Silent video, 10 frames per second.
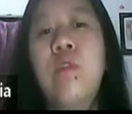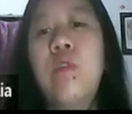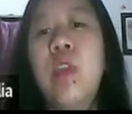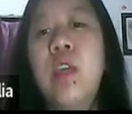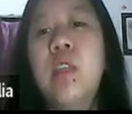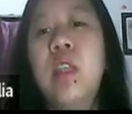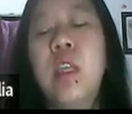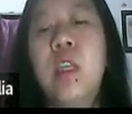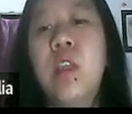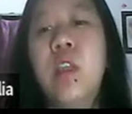reviewnya aja
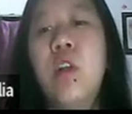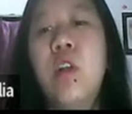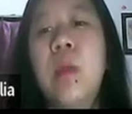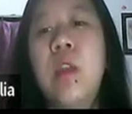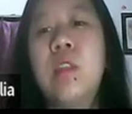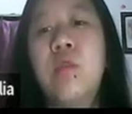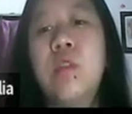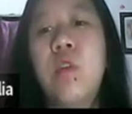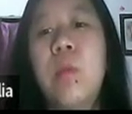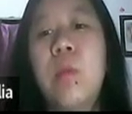nih. Jadi kalau pada
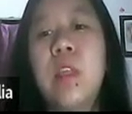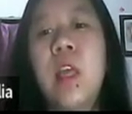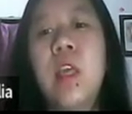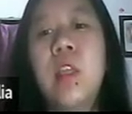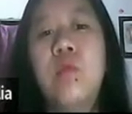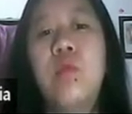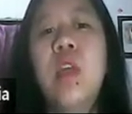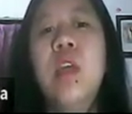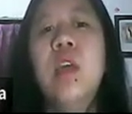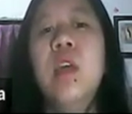solusio placenta
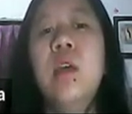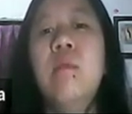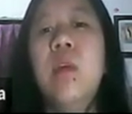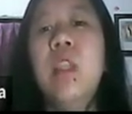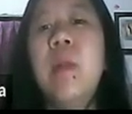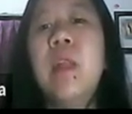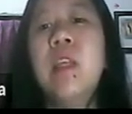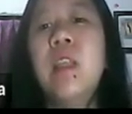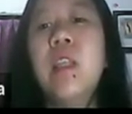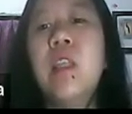itu, berarti
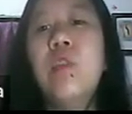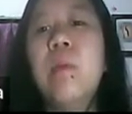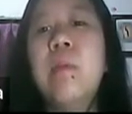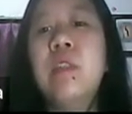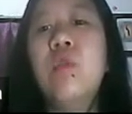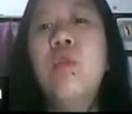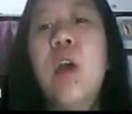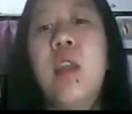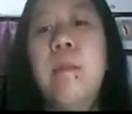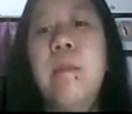plasentanya itu lepas
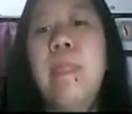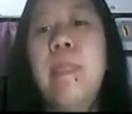duluan.